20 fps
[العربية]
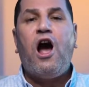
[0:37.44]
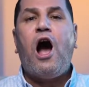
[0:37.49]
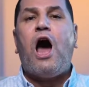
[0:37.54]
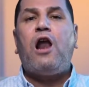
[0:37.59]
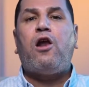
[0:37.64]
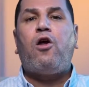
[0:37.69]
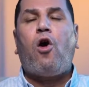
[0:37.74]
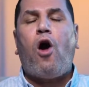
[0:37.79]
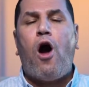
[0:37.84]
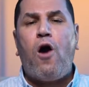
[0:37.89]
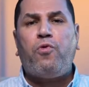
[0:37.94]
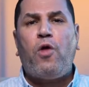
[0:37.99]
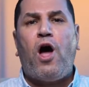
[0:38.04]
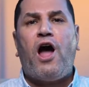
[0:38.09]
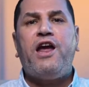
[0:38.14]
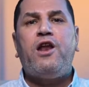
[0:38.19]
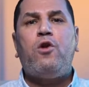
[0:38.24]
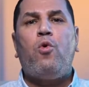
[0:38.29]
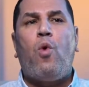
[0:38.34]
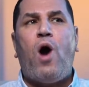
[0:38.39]
الخطا
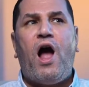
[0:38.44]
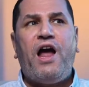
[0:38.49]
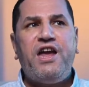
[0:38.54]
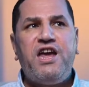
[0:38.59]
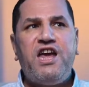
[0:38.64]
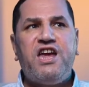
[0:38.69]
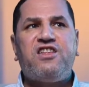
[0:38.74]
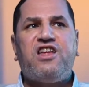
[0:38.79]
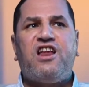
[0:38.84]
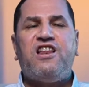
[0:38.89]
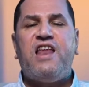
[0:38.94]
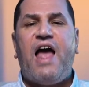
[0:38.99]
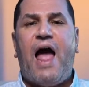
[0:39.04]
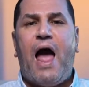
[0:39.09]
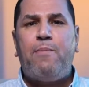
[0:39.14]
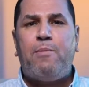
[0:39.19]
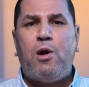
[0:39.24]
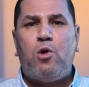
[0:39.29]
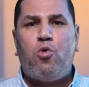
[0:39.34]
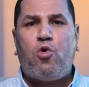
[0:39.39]
الوحيد اللي
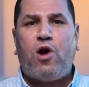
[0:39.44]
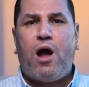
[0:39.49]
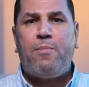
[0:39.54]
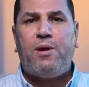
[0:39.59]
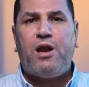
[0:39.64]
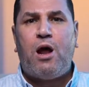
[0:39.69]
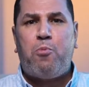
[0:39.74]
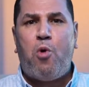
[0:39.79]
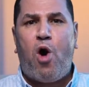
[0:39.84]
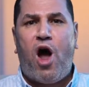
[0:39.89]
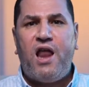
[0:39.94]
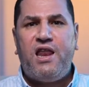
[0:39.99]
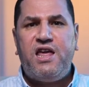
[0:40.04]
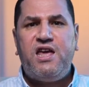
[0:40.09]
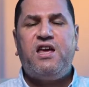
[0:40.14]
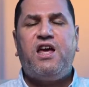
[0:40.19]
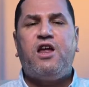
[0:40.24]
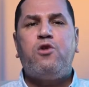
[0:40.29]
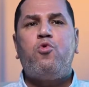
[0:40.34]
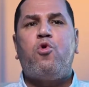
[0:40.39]
عمله كامل ابو
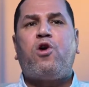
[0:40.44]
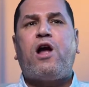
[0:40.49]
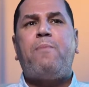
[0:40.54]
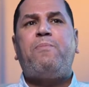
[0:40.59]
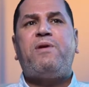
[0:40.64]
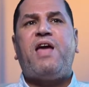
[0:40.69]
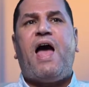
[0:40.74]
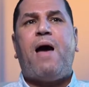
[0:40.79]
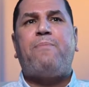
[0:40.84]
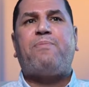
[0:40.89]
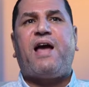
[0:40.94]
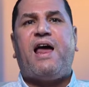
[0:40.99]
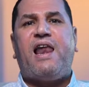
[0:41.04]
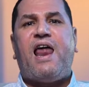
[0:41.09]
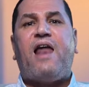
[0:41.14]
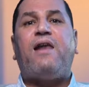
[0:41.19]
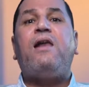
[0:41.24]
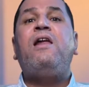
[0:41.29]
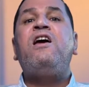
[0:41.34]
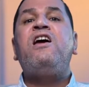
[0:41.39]
علي انه جاب ايهاب
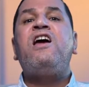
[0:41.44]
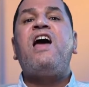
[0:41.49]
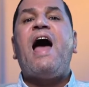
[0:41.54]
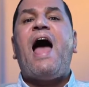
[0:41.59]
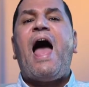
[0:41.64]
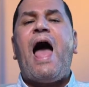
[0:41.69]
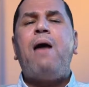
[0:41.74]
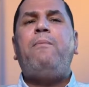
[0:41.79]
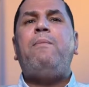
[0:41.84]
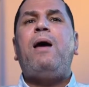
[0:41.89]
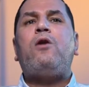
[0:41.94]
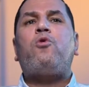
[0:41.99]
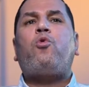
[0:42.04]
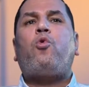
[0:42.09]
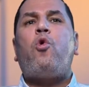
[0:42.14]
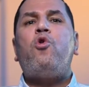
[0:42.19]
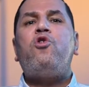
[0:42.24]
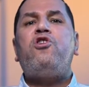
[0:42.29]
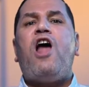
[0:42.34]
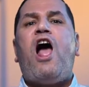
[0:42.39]
جلال عمل
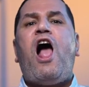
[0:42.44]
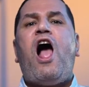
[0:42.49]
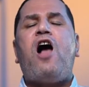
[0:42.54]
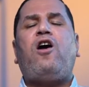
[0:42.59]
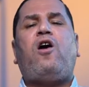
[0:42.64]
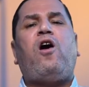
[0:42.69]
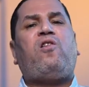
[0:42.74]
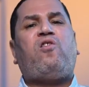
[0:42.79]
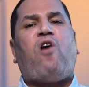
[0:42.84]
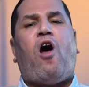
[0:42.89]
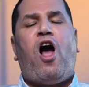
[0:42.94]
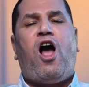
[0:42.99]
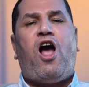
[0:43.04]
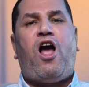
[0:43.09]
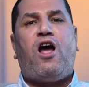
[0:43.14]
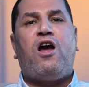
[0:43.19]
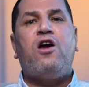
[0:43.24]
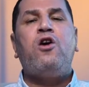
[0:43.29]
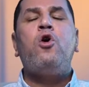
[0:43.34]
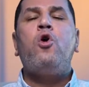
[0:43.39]
كل حاجه
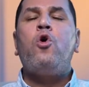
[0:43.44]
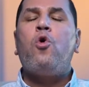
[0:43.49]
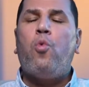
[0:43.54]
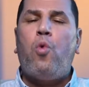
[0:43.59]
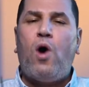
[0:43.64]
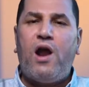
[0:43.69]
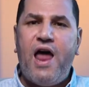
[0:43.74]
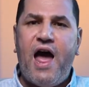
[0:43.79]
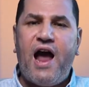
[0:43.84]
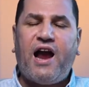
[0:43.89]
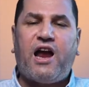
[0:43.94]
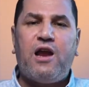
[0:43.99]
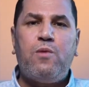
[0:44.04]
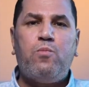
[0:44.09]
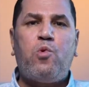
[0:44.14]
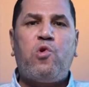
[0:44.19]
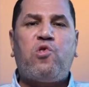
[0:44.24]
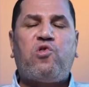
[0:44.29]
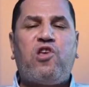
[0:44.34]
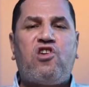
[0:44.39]
صح ولكن
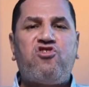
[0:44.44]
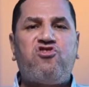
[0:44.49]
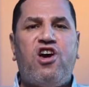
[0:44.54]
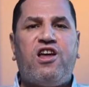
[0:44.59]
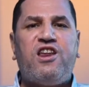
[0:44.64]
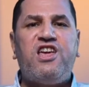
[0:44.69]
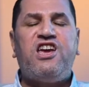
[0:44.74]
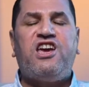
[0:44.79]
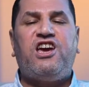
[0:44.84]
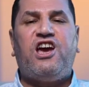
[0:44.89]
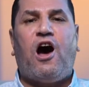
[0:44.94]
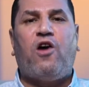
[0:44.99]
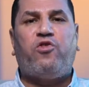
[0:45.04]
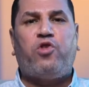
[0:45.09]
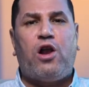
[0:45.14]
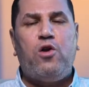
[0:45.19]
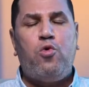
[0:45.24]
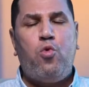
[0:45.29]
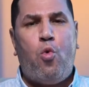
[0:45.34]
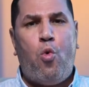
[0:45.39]
مستشاريه
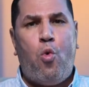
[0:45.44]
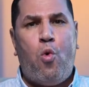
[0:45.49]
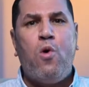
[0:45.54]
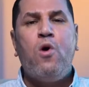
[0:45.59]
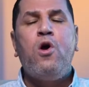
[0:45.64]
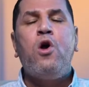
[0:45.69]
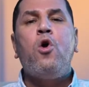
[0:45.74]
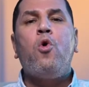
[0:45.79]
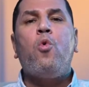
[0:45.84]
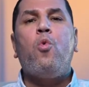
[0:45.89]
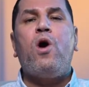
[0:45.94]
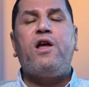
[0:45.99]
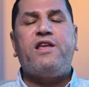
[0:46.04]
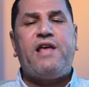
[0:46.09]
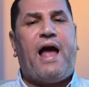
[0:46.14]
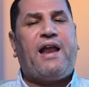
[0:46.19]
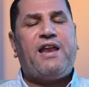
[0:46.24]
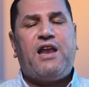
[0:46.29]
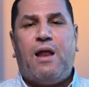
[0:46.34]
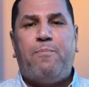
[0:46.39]
اضلوه
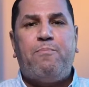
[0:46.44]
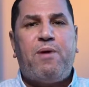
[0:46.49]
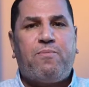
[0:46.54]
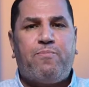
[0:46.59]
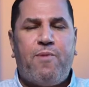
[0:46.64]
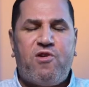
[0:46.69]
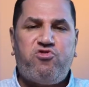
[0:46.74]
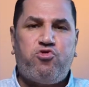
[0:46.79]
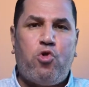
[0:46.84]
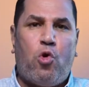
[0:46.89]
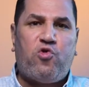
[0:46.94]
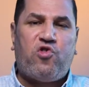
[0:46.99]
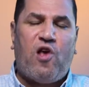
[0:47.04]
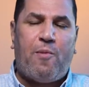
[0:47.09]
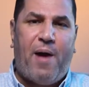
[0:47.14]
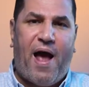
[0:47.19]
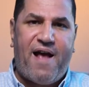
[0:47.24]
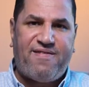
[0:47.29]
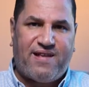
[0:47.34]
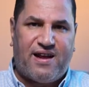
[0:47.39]
ويعني لما تمشي حسام
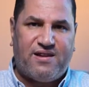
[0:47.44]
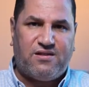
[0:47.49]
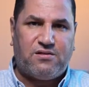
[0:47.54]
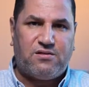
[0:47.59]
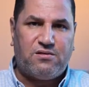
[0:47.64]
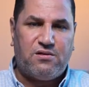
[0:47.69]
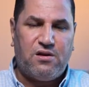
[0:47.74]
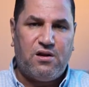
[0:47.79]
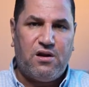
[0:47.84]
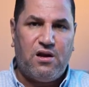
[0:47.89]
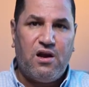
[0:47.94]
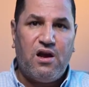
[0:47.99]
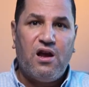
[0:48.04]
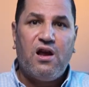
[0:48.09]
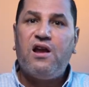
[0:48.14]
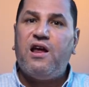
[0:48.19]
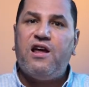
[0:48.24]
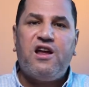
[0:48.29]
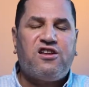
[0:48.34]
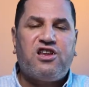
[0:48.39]
حسن
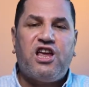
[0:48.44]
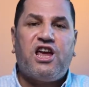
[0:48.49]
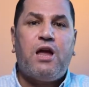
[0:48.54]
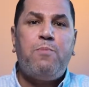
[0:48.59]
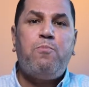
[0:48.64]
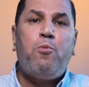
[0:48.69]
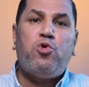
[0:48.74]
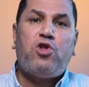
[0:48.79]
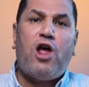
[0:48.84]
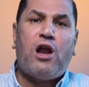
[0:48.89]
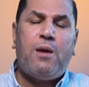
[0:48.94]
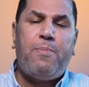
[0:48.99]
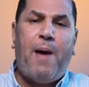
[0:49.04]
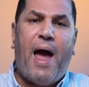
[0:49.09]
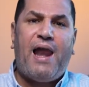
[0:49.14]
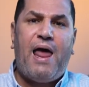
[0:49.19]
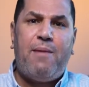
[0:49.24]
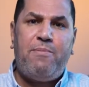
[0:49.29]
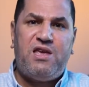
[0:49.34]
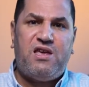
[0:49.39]
تجيب مدرب
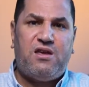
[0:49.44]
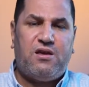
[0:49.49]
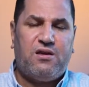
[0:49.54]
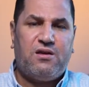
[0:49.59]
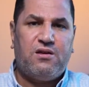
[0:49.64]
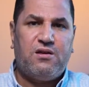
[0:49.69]
عالمي